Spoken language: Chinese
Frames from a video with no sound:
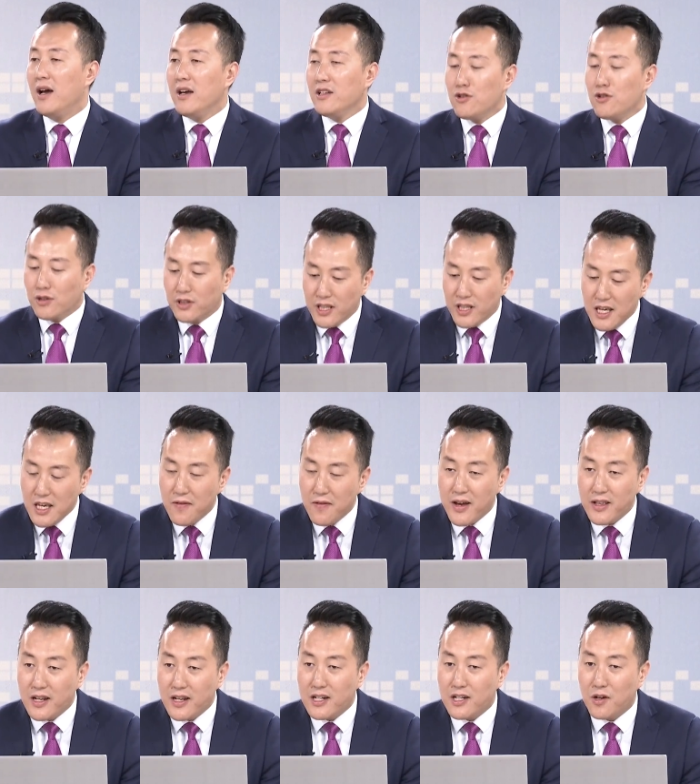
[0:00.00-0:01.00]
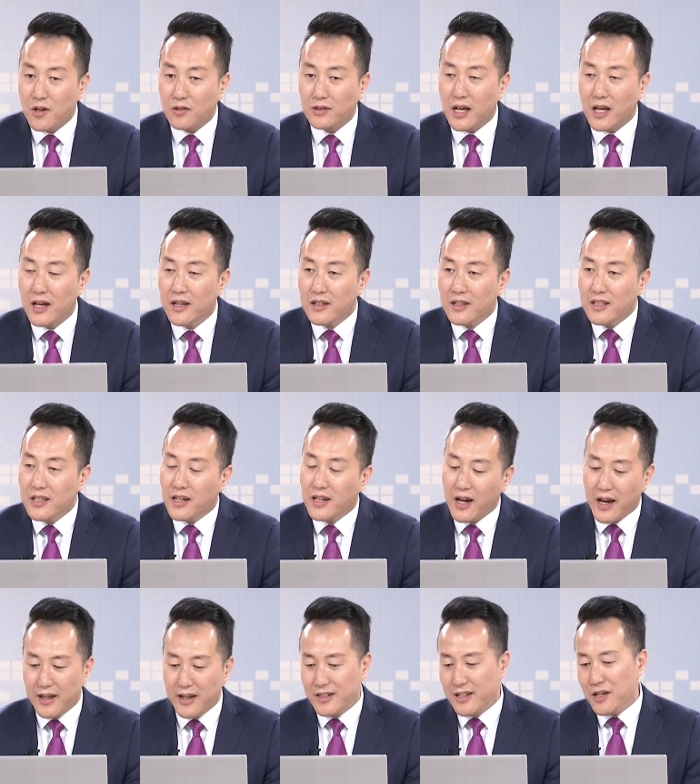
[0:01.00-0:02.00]
就低位的时候呢，一看
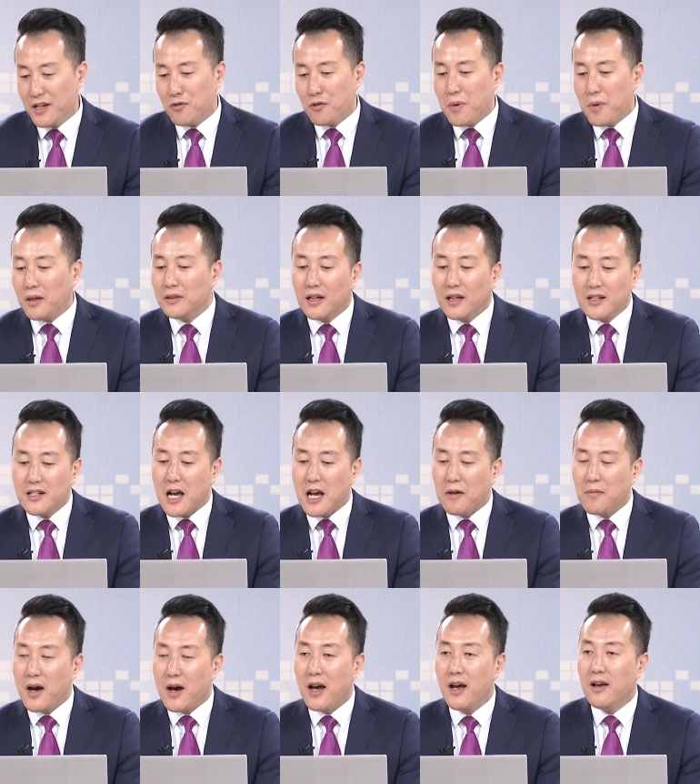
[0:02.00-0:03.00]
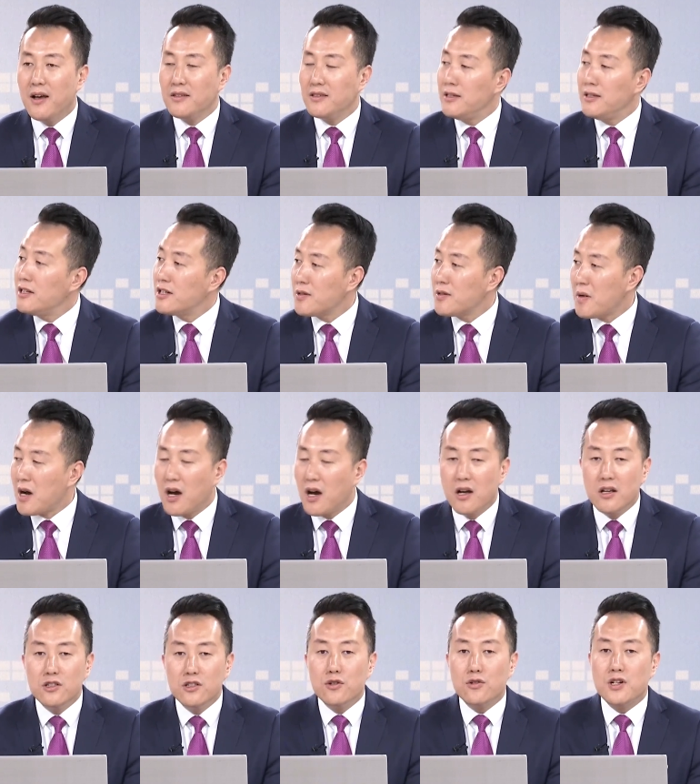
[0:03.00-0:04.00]
哎，这股票能涨吗？其实什么，
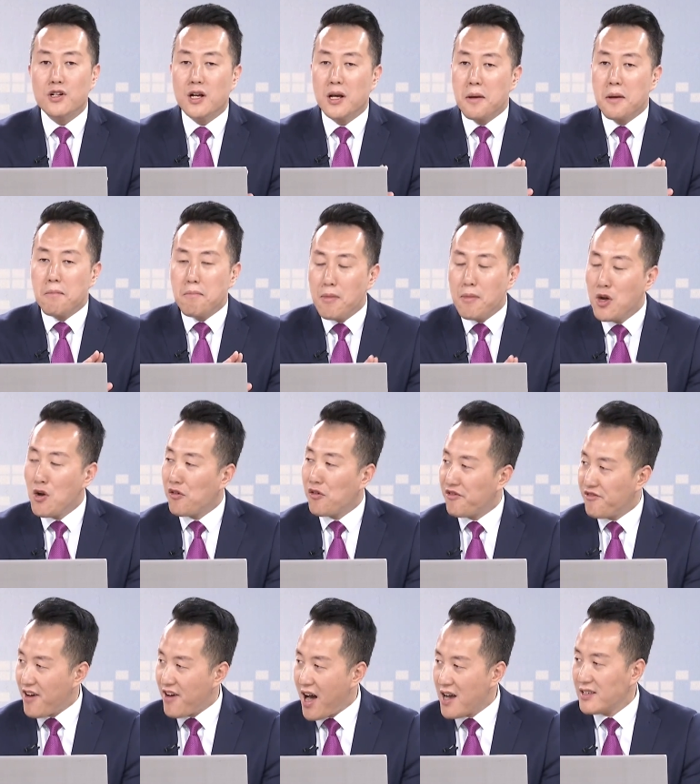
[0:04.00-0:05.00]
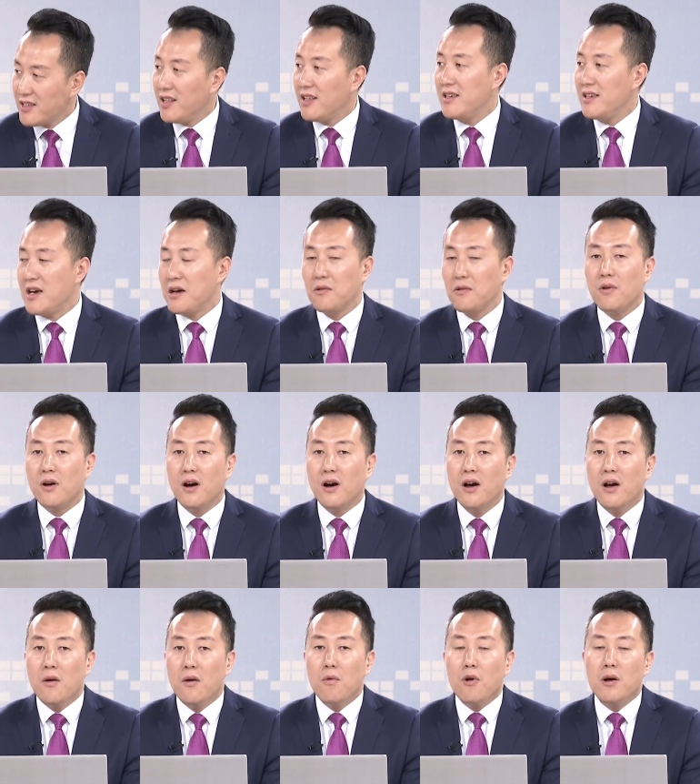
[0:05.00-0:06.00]
就是没有发现的眼光。
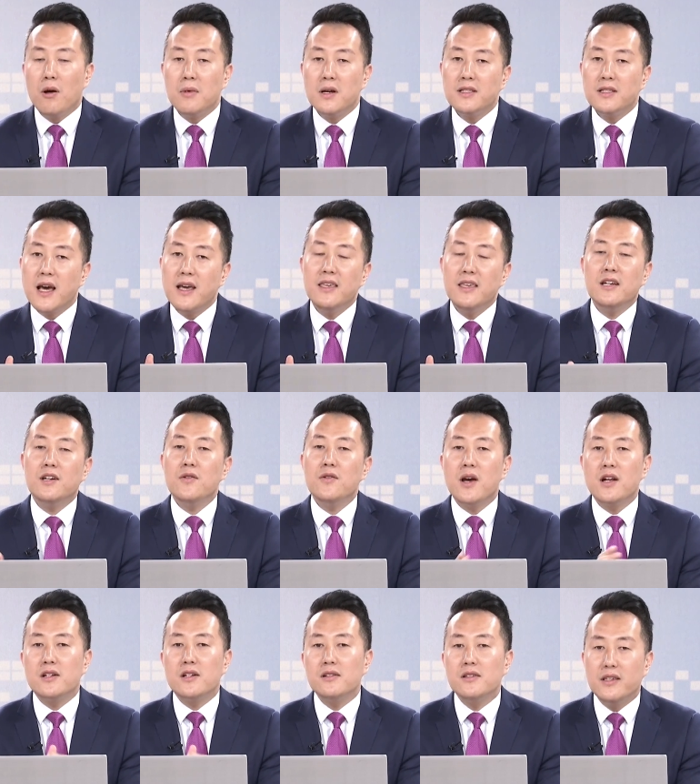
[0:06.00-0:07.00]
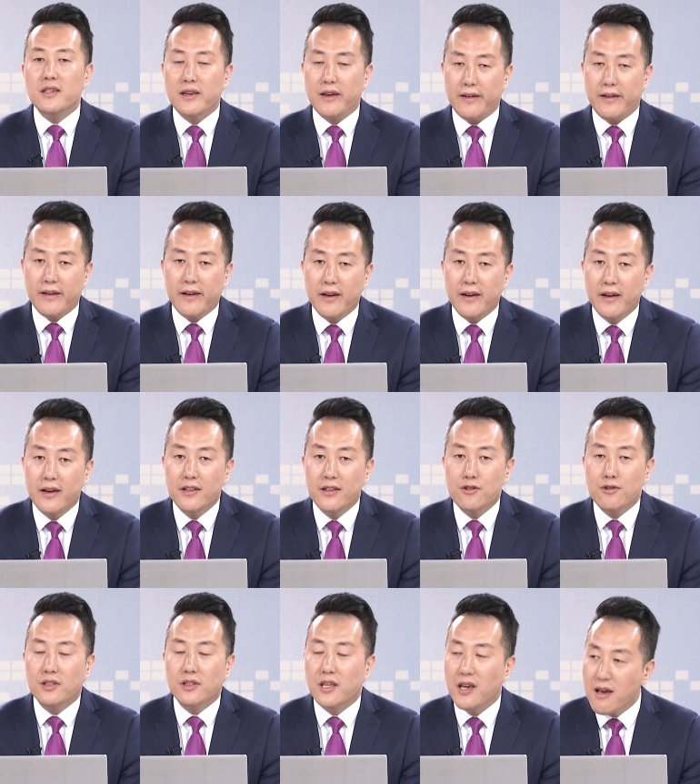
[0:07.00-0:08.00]
我们在一个月之前就
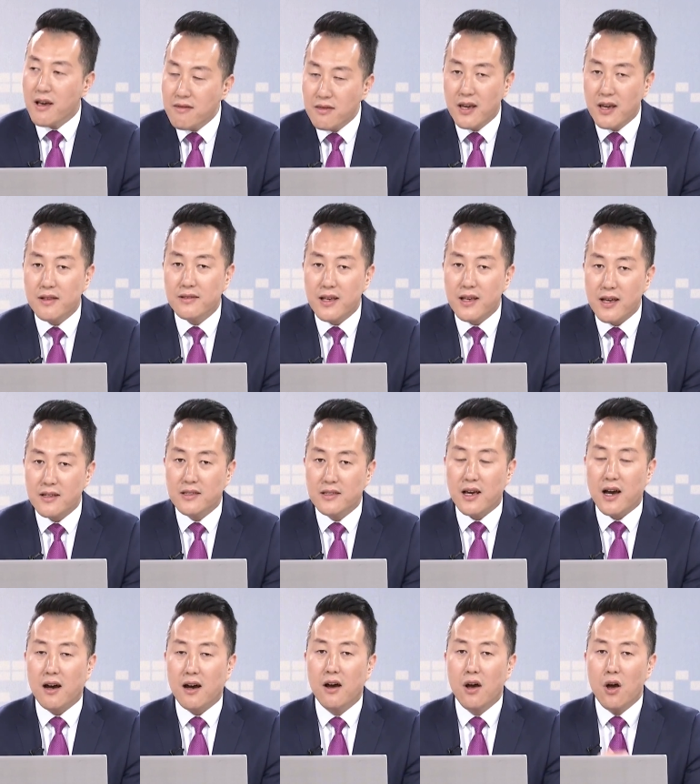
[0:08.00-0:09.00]
天天在讲。